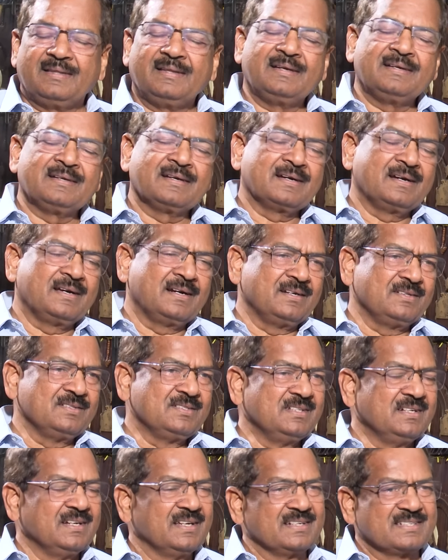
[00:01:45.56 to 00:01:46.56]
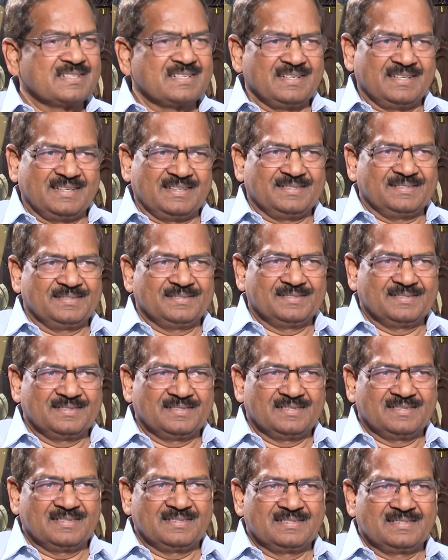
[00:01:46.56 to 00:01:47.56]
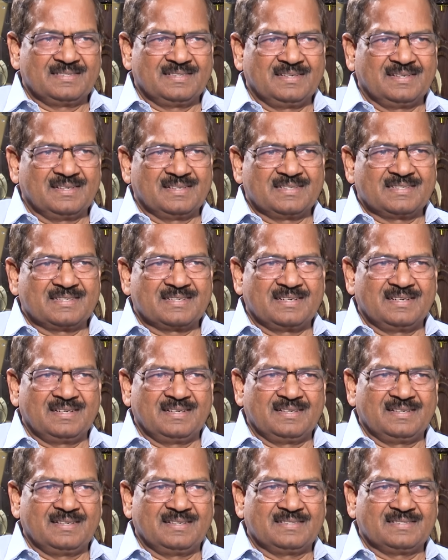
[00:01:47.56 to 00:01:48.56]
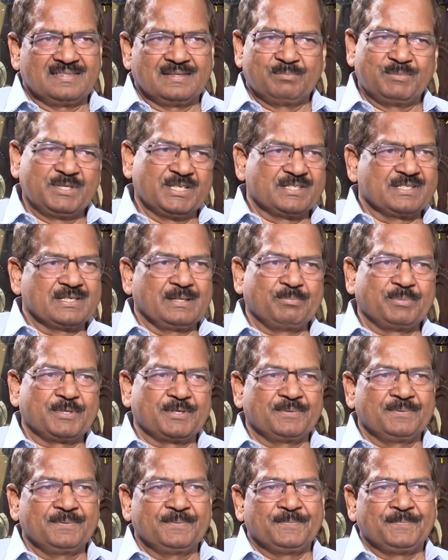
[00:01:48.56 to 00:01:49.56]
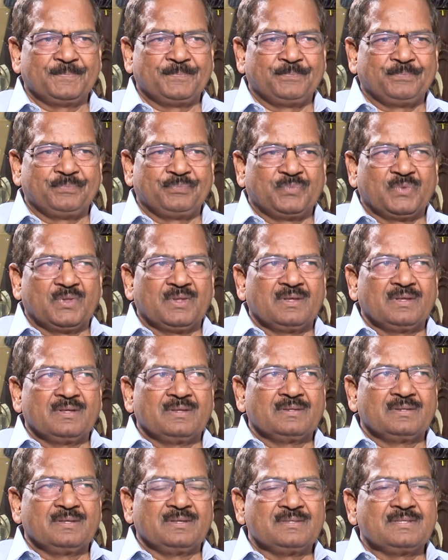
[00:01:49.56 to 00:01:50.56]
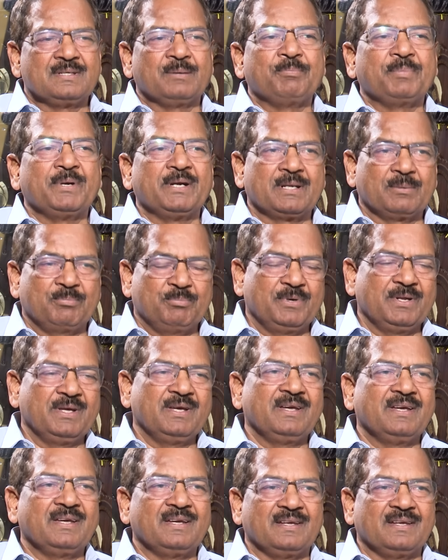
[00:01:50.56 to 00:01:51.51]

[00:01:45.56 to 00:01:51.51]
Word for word: దానికి కారణం చిన్నకృష్ణ చిన్నకృష్ణ సబ్జెక్ట్ చెప్పటం తను చెప్పేటప్పుడే